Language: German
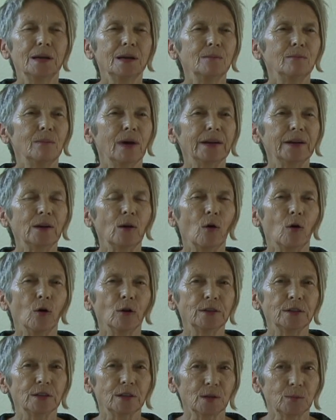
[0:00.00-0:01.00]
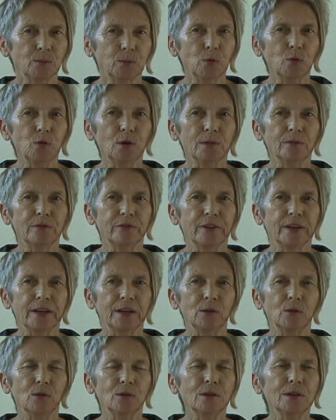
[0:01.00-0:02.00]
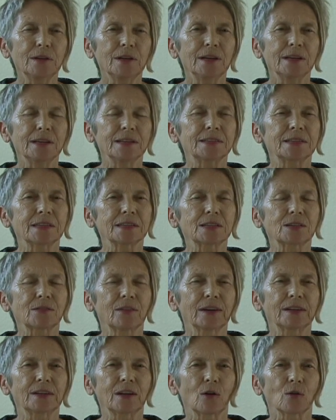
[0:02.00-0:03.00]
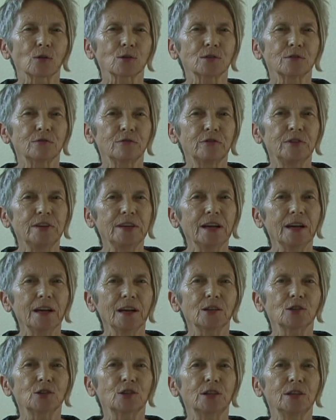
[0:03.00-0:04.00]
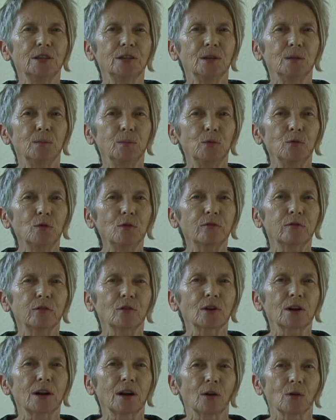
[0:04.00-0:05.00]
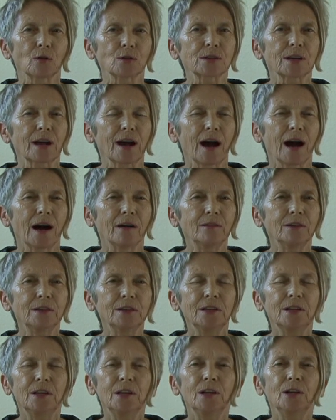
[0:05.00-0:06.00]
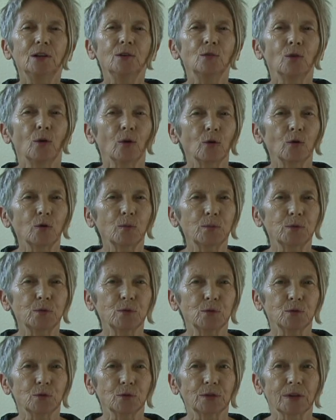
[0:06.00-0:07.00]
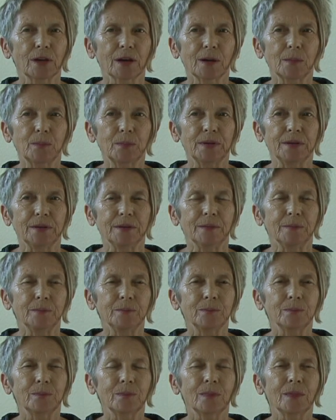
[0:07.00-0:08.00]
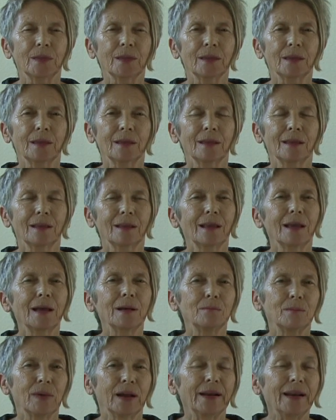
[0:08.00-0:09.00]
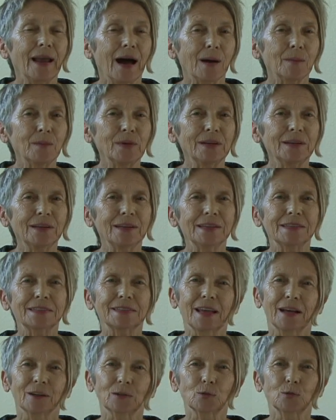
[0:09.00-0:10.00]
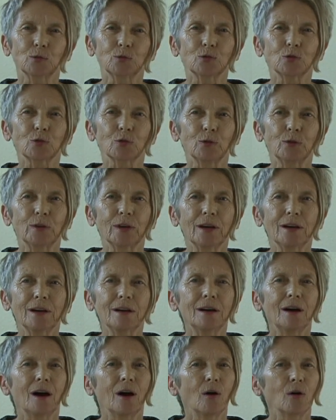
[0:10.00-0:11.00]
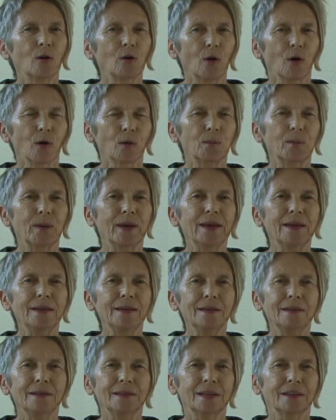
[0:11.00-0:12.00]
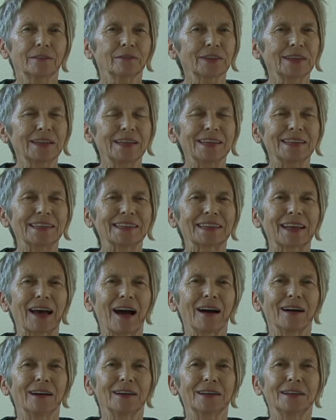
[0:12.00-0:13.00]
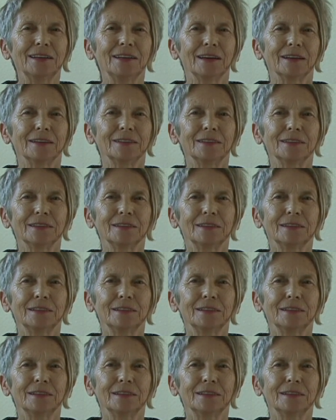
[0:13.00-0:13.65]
Meine heutige Buchempfehlung ist das 2004 erschienene Buch von Klaus Grave Neuropsychotherapie. Mein Name ist Gertrud Schröder, auch Long Ping, der friedliche Drache genannt.